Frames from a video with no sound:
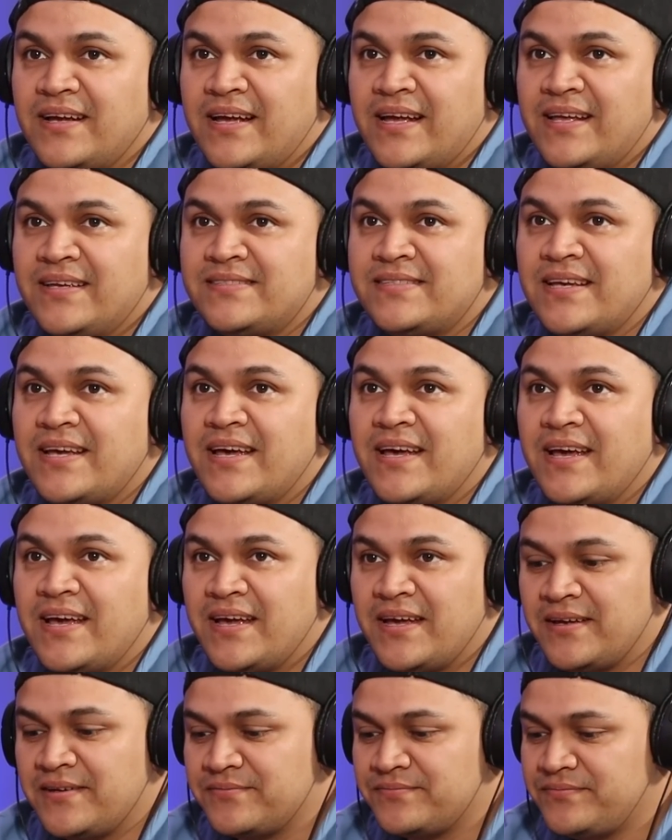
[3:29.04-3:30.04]

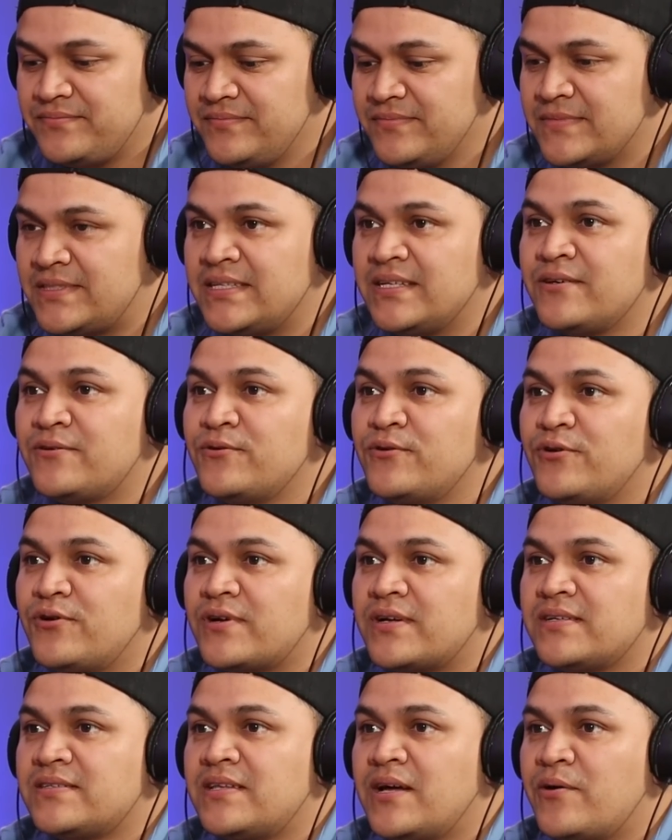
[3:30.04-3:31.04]
ese círculo
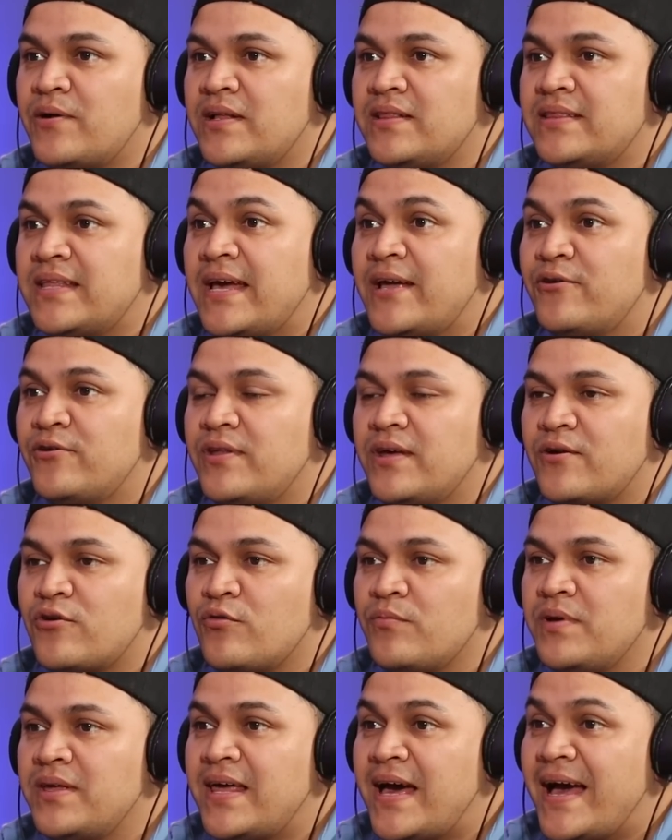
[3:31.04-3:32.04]
restaurantero de
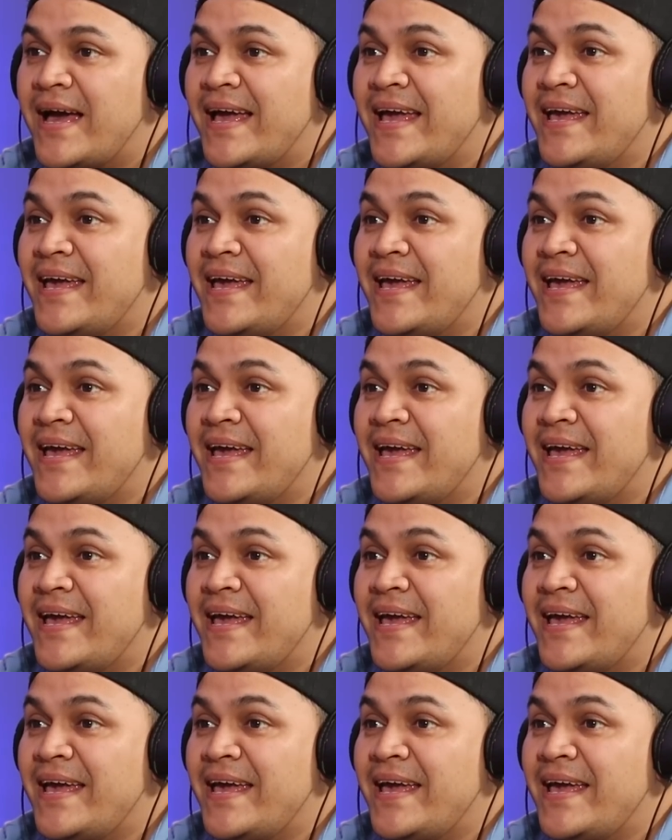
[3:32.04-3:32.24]
comida